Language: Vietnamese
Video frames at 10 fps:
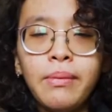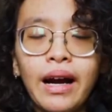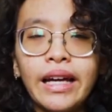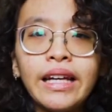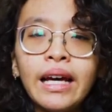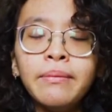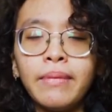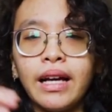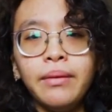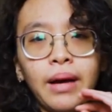Bằng cái cách
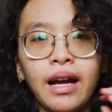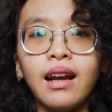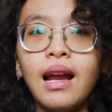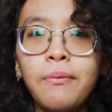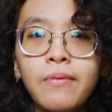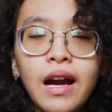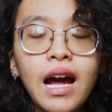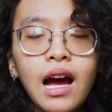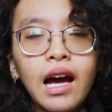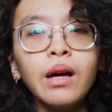mà các bạn lập ra
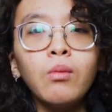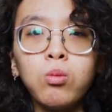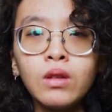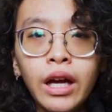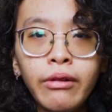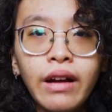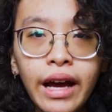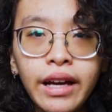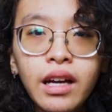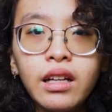hai cái mục tiêu này á,